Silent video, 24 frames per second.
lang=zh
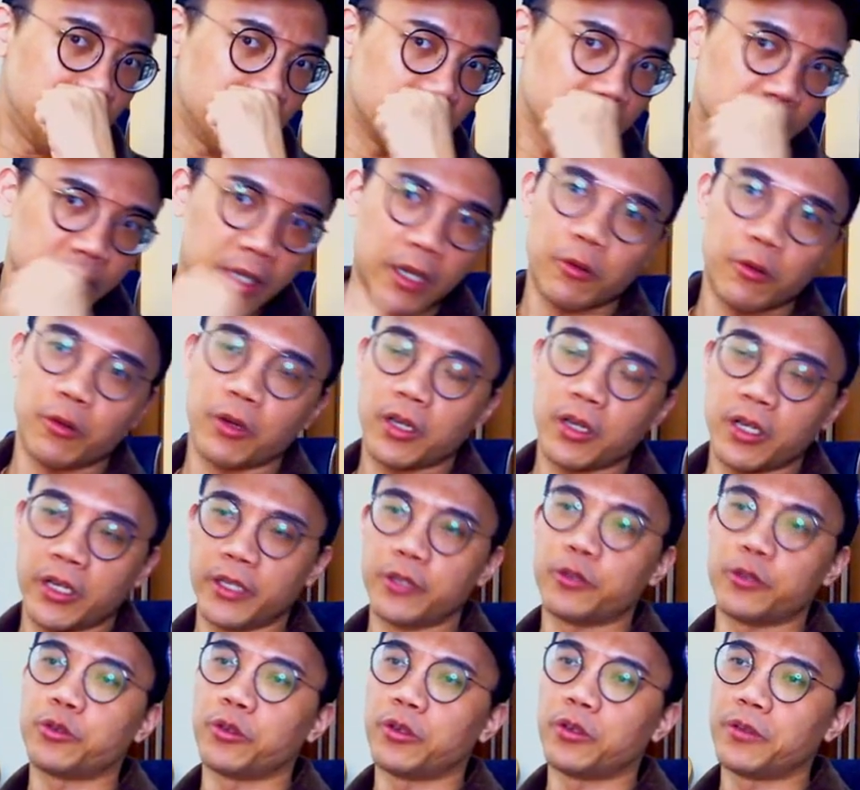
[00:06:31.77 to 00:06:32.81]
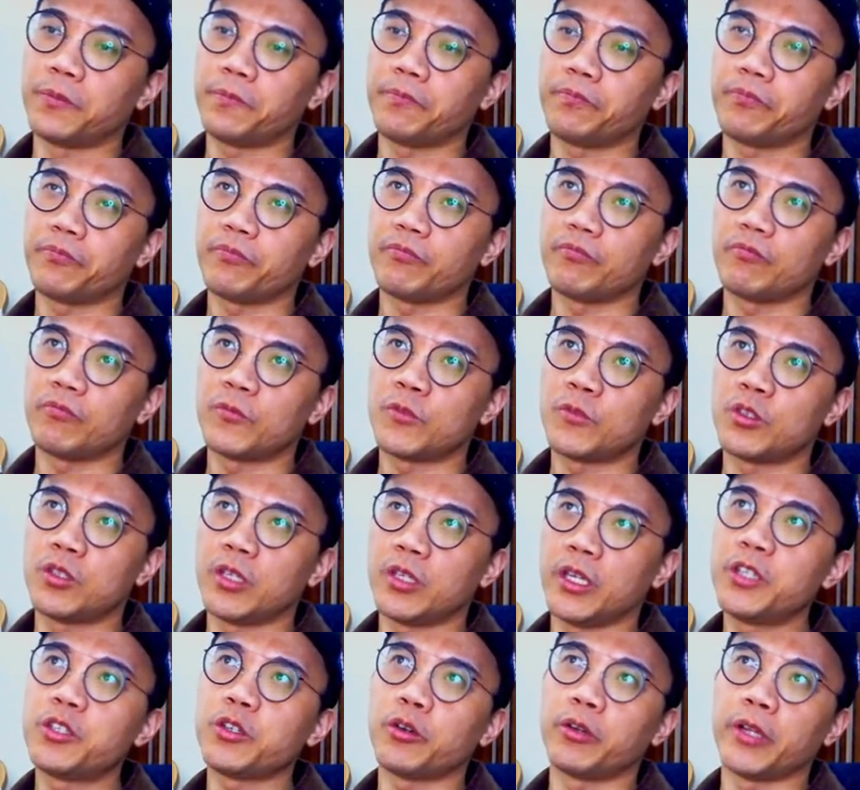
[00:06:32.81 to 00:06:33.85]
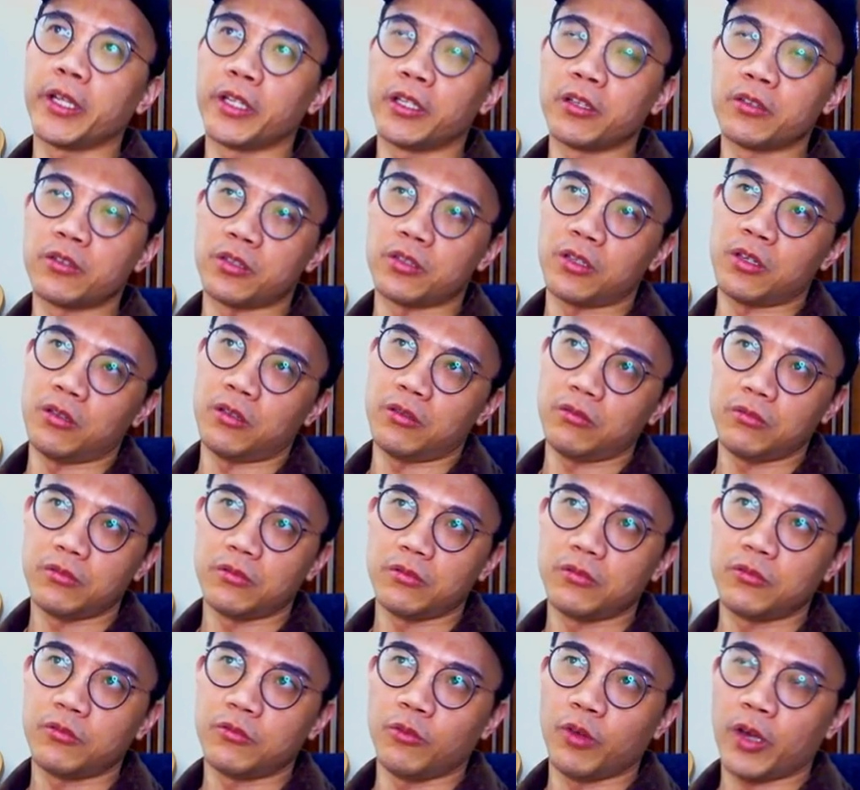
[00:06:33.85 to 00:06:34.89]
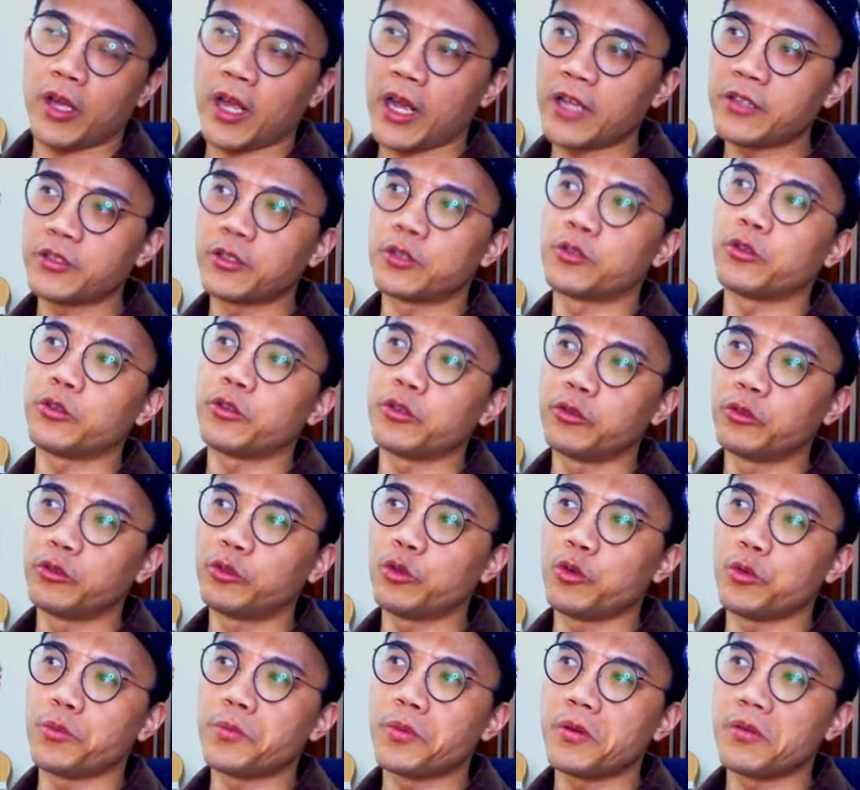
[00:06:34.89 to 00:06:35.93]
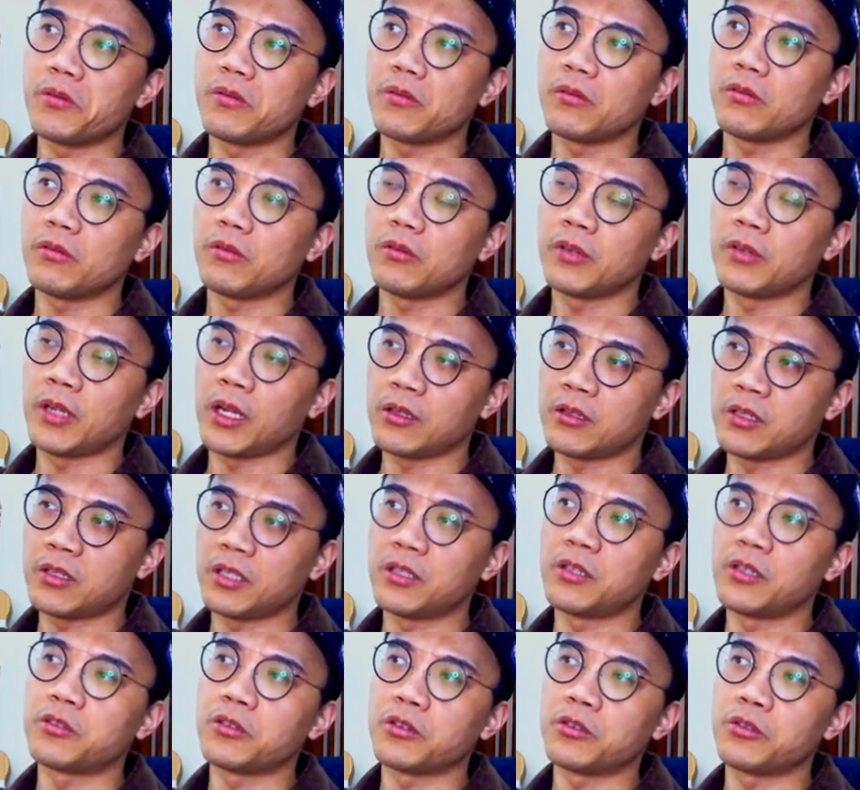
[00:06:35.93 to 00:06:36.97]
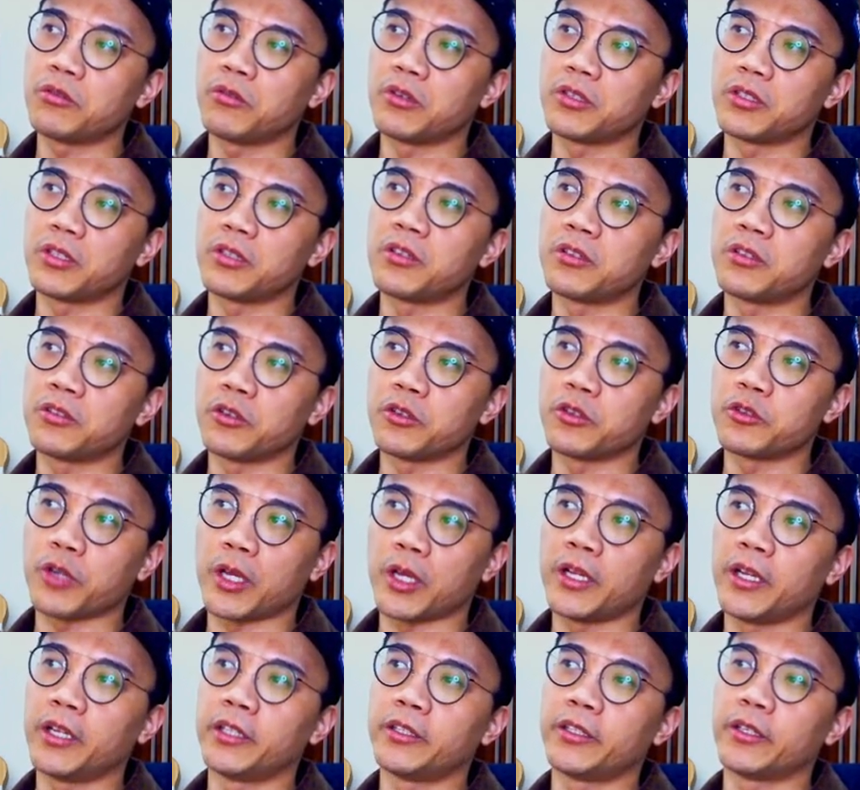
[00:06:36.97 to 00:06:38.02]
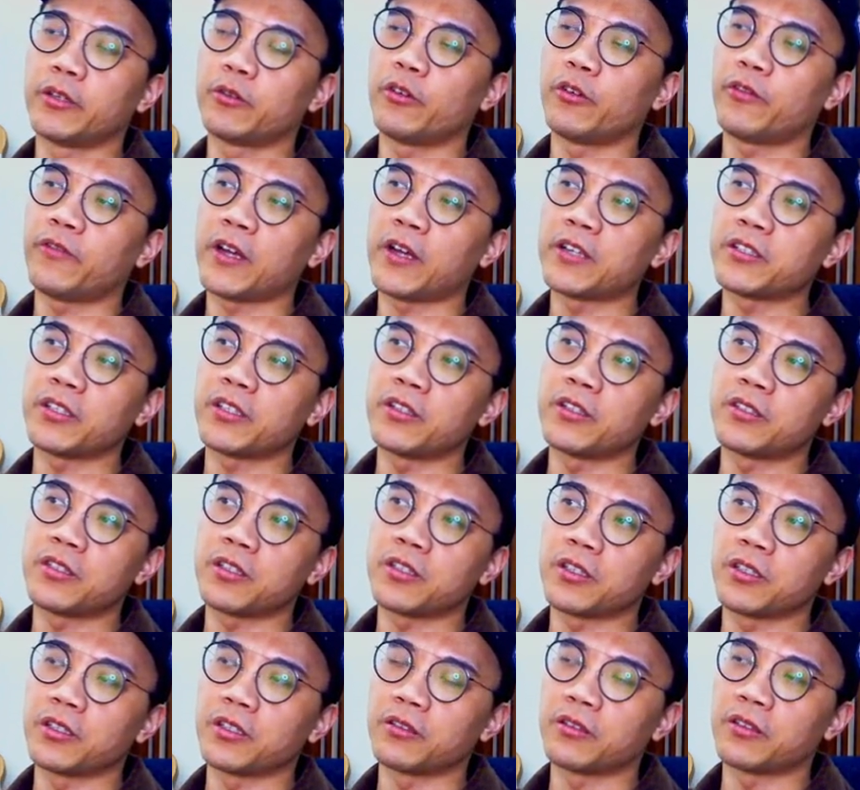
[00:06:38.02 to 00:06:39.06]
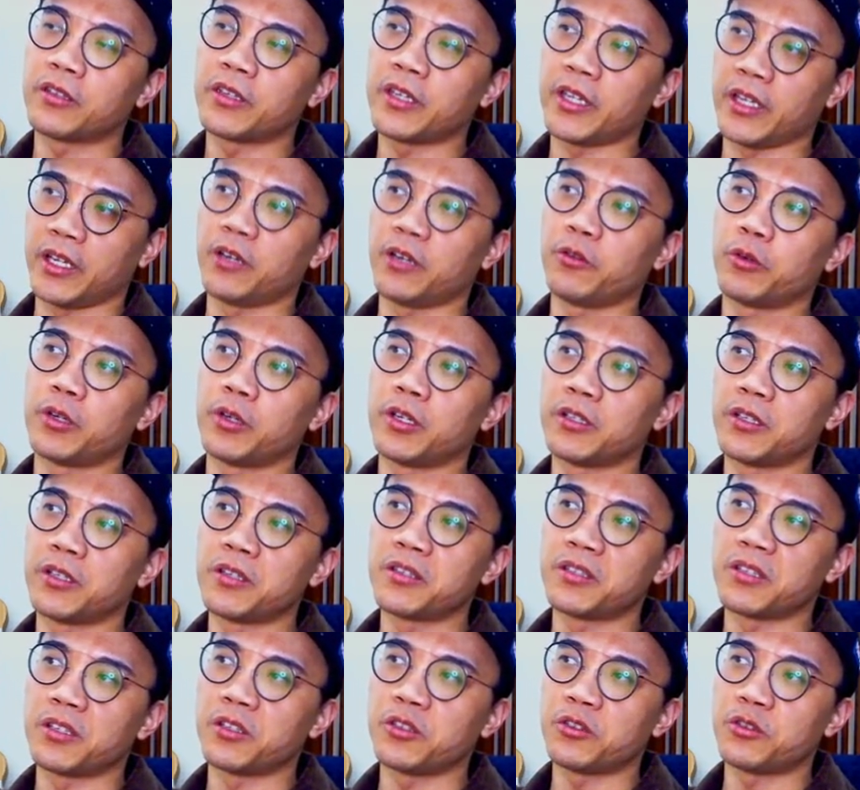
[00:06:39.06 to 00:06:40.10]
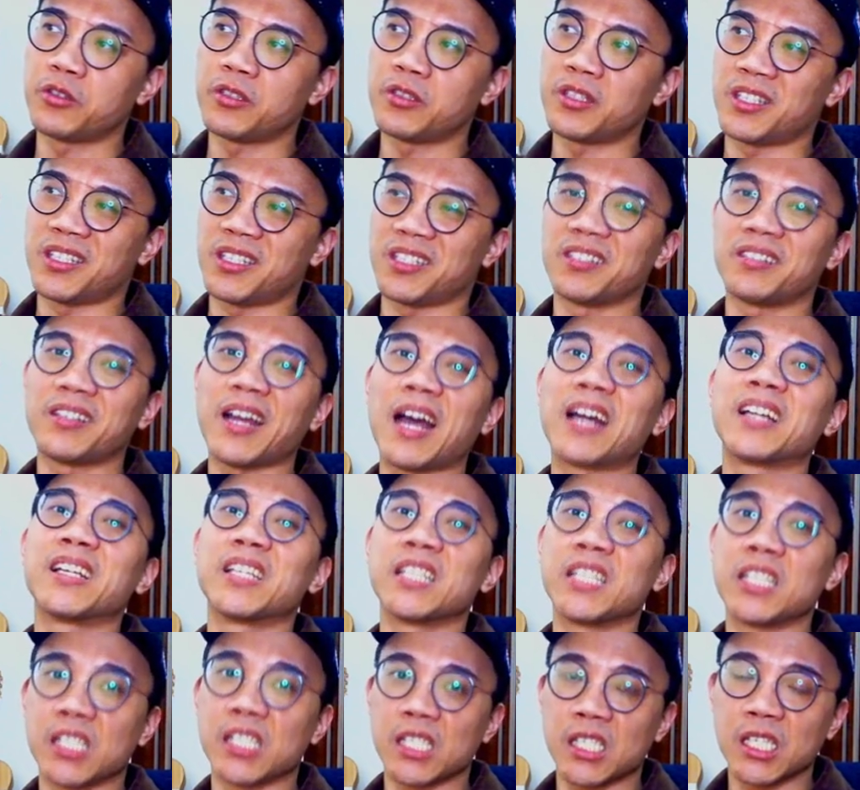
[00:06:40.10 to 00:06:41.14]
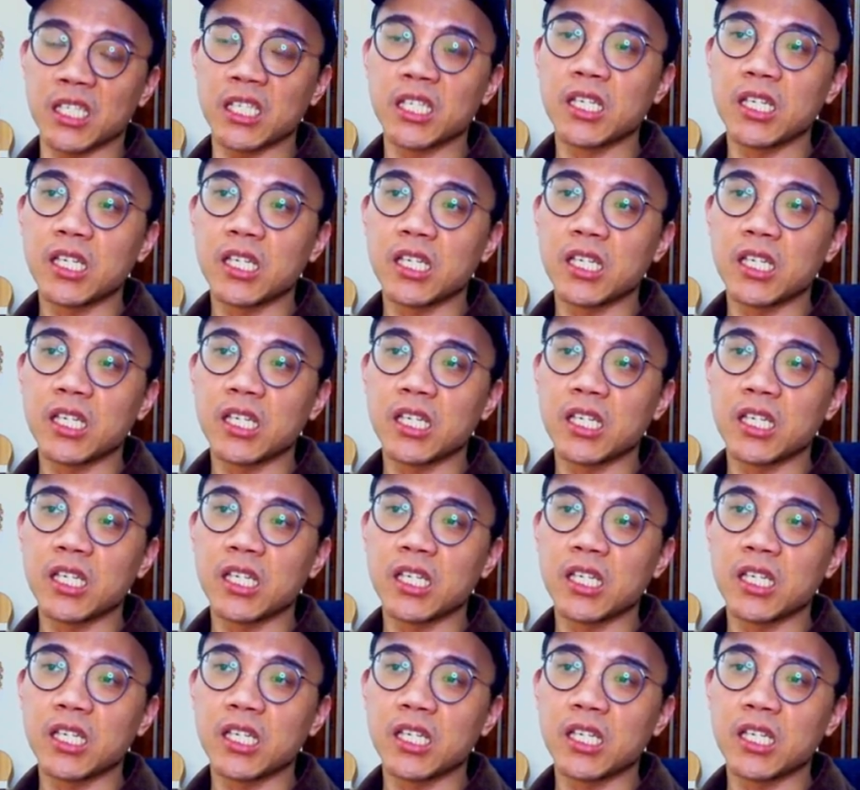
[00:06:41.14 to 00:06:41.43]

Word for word: 像我可以说，一九年的时候，我开始做 YouTube，那真的就是我人生中的转捩点。我发现这个给了我的人生极大的意义。